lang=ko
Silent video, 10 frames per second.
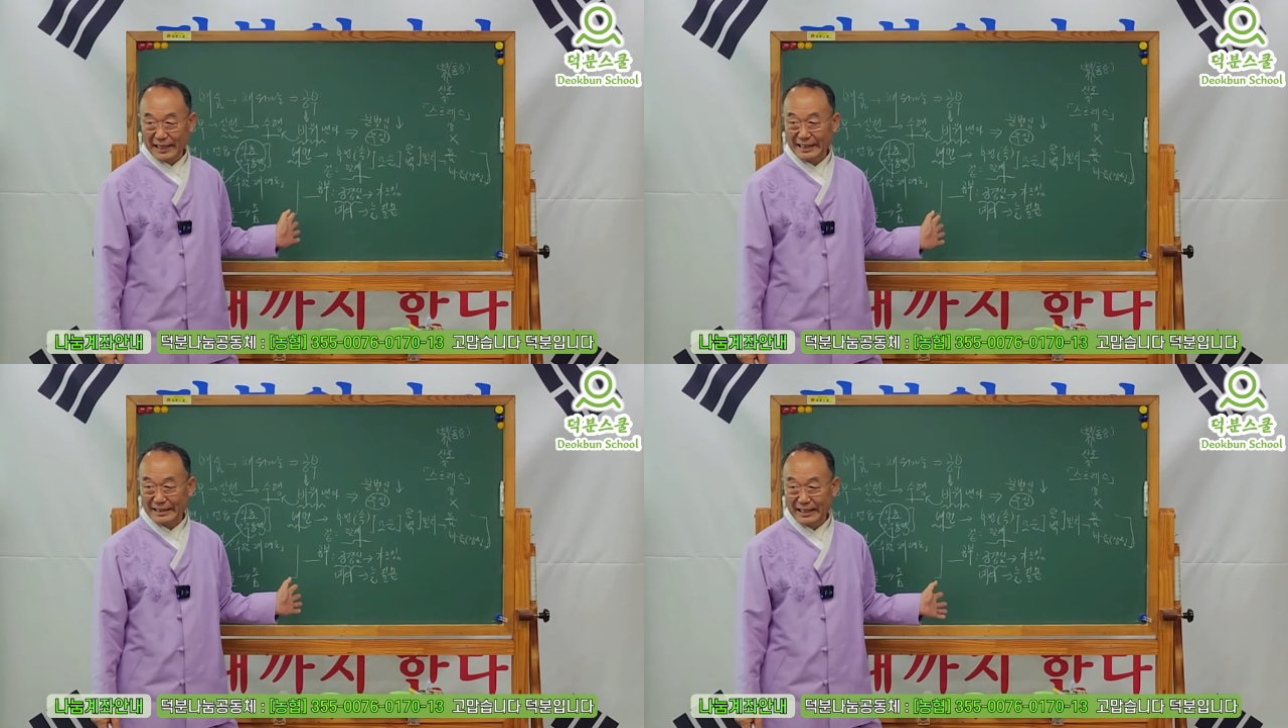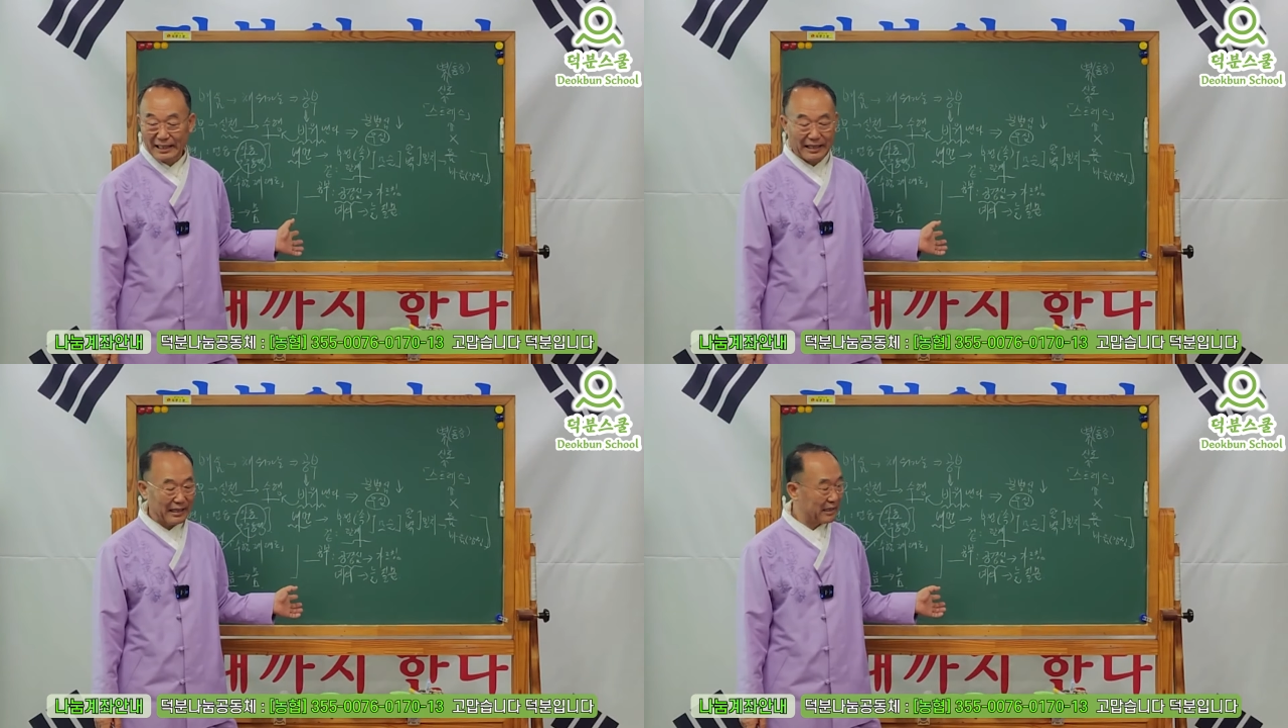
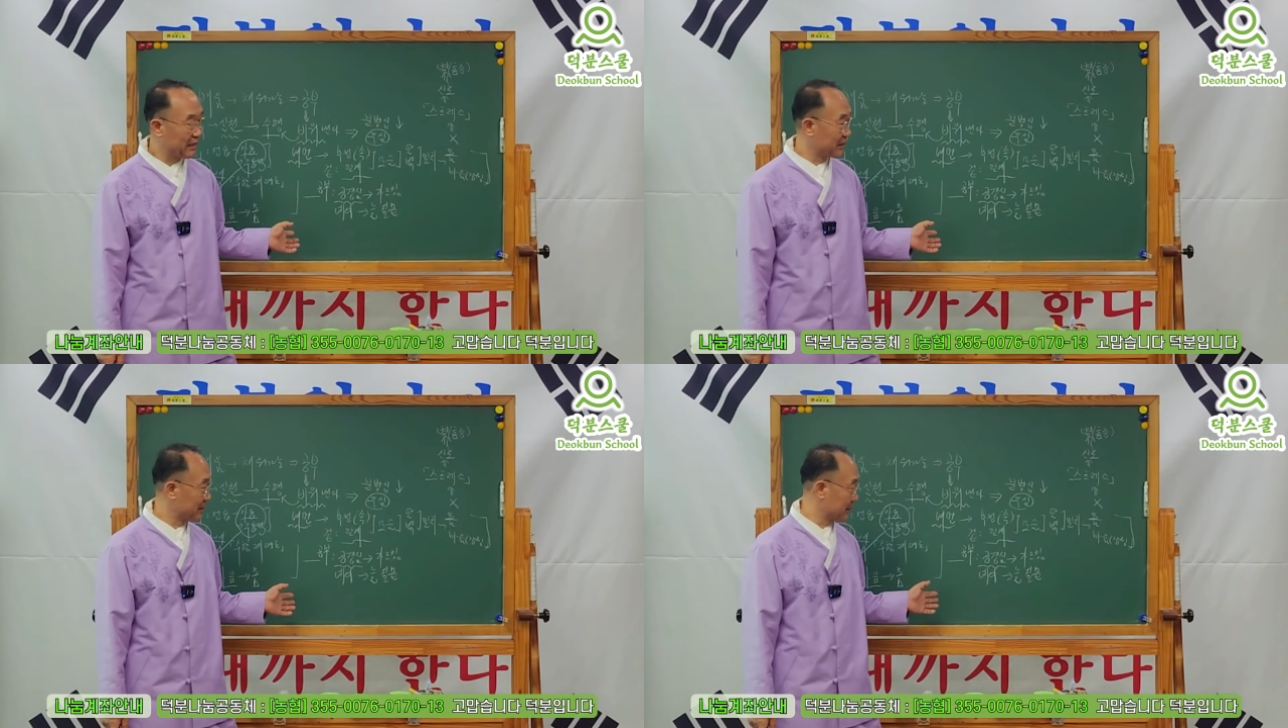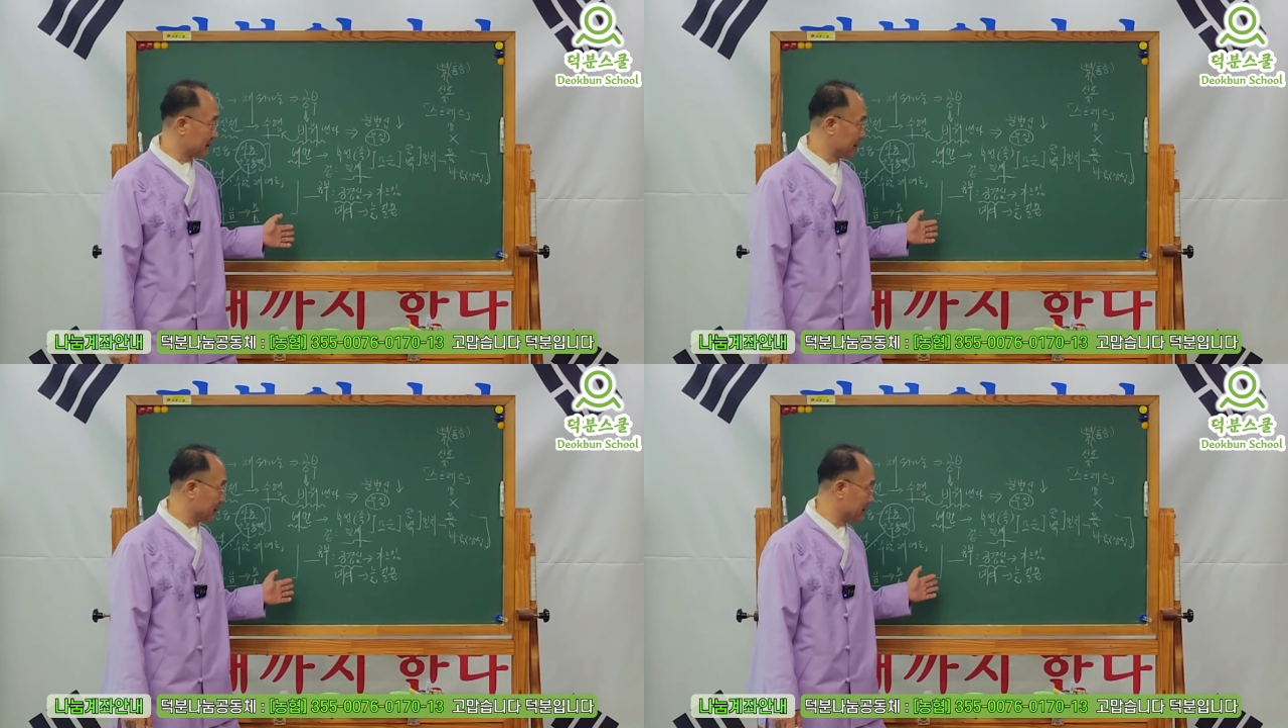같아.
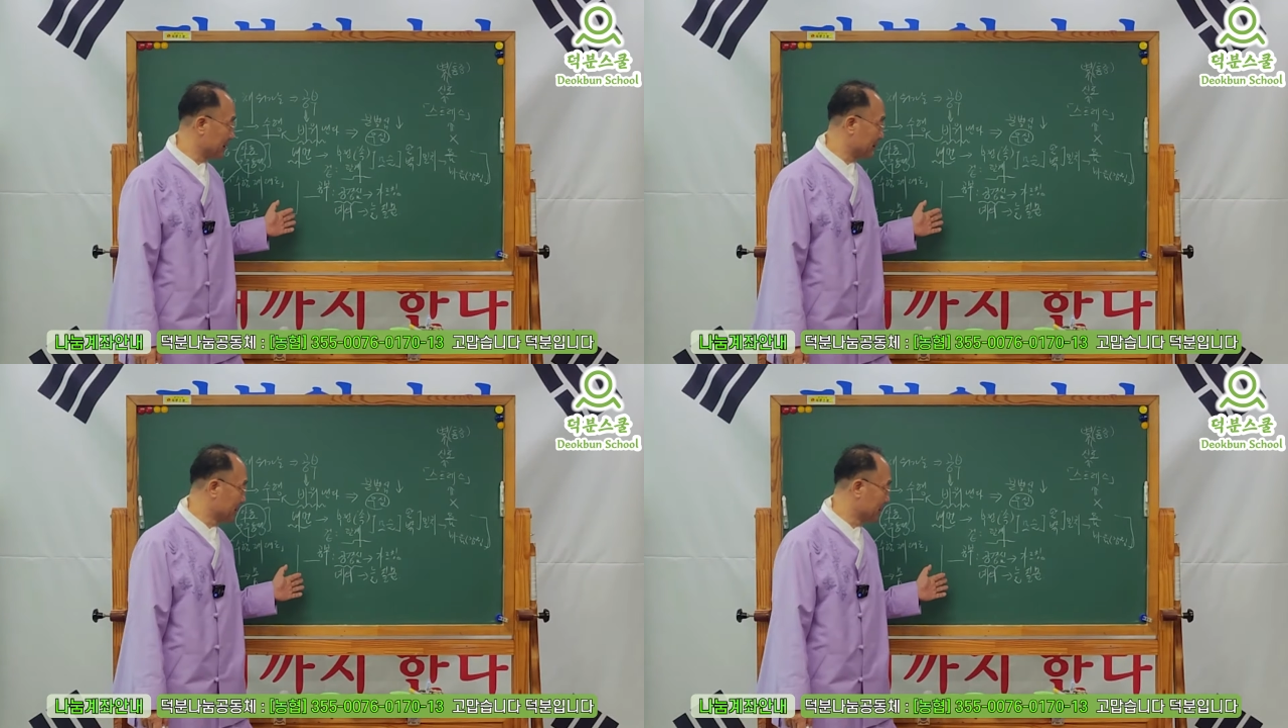그래서